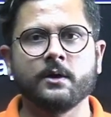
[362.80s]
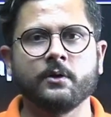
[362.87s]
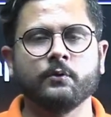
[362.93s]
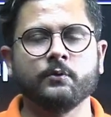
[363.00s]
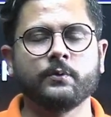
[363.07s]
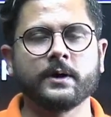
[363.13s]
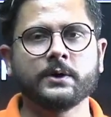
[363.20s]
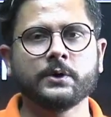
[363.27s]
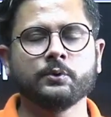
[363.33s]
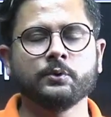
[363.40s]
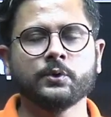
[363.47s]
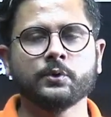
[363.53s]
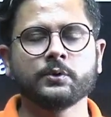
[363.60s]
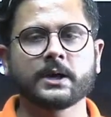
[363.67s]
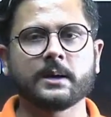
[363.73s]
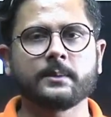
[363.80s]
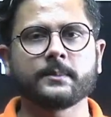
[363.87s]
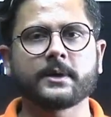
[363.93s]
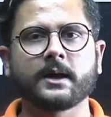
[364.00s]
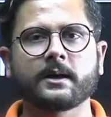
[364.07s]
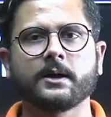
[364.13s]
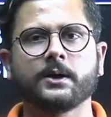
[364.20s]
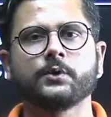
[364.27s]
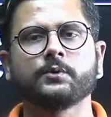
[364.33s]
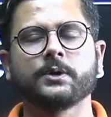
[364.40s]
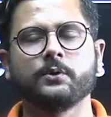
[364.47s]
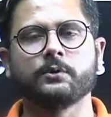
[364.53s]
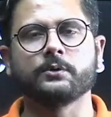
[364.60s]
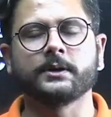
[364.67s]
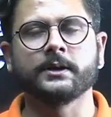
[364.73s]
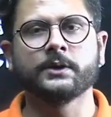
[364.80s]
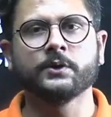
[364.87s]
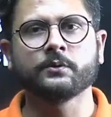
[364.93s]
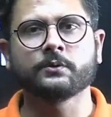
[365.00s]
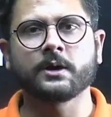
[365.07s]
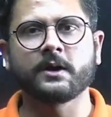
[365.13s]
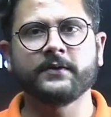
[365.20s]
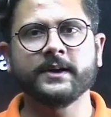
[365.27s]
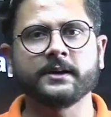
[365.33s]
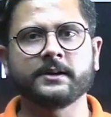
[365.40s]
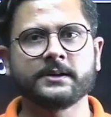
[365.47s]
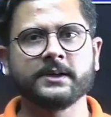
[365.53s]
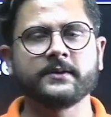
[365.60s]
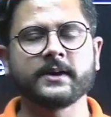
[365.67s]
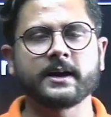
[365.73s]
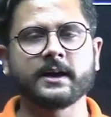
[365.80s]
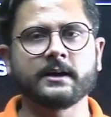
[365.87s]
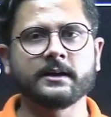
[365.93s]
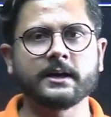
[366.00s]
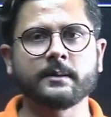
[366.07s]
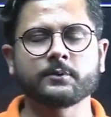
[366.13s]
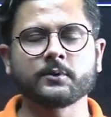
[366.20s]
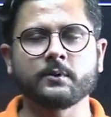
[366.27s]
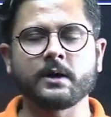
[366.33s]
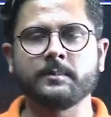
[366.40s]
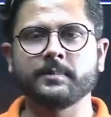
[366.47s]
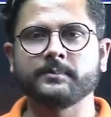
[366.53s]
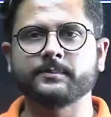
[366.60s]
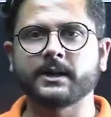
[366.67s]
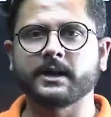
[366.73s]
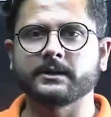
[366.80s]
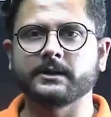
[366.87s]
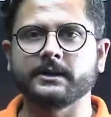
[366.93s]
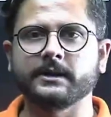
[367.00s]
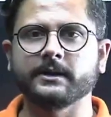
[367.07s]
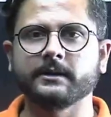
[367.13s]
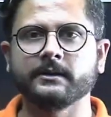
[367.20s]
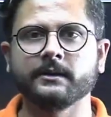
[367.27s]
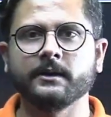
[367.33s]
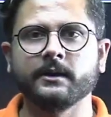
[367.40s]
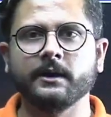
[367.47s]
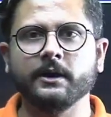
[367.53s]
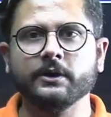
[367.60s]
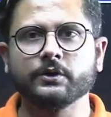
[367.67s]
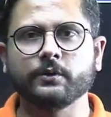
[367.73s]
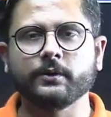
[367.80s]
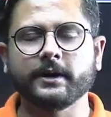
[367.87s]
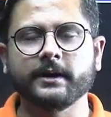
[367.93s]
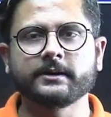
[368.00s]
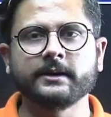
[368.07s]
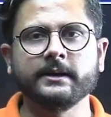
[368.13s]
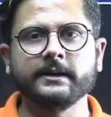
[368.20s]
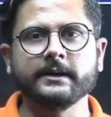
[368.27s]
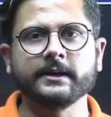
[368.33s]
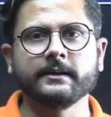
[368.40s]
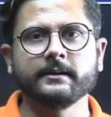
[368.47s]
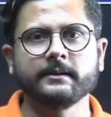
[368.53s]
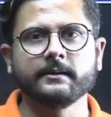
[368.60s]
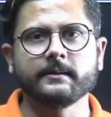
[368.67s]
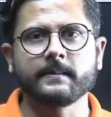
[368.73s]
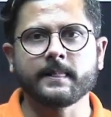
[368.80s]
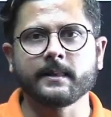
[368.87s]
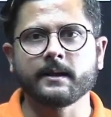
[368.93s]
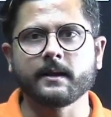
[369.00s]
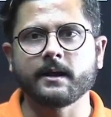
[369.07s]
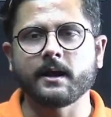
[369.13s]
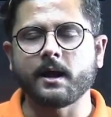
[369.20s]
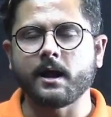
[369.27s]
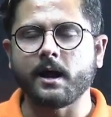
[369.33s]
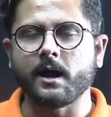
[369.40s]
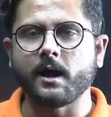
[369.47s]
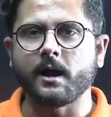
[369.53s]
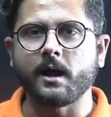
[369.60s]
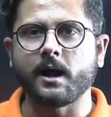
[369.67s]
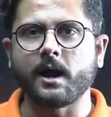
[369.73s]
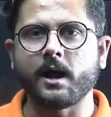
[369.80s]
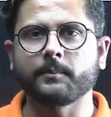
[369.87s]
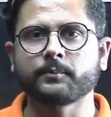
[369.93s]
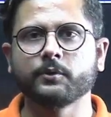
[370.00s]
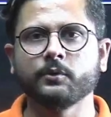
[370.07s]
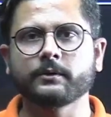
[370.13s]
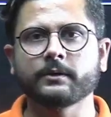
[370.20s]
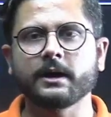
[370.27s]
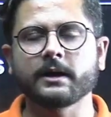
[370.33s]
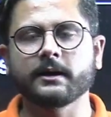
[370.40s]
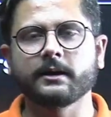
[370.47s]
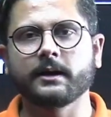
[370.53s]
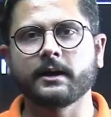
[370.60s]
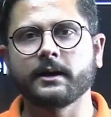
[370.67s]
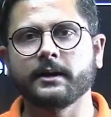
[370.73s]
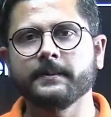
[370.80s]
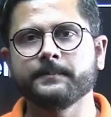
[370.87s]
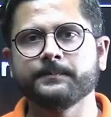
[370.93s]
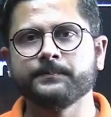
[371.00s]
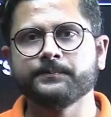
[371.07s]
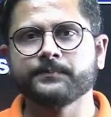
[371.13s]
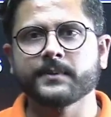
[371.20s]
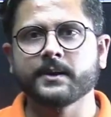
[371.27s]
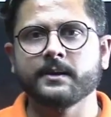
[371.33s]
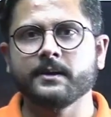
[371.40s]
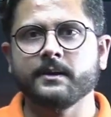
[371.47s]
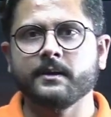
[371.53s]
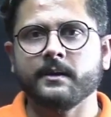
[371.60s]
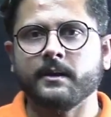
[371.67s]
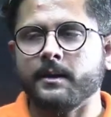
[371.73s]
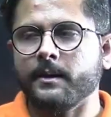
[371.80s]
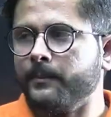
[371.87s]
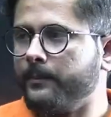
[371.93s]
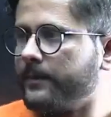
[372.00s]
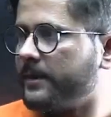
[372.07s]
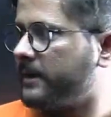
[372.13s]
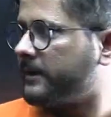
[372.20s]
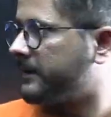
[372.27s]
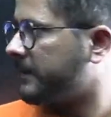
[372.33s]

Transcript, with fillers: वन टू टू टाइम क्रैक कर चुके होते हैं तो काफ़ी अच्छी फैकल्टी आपको वहाँ पर पढ़ाती है तो इसलिए आपको क्या करना है इसीलिए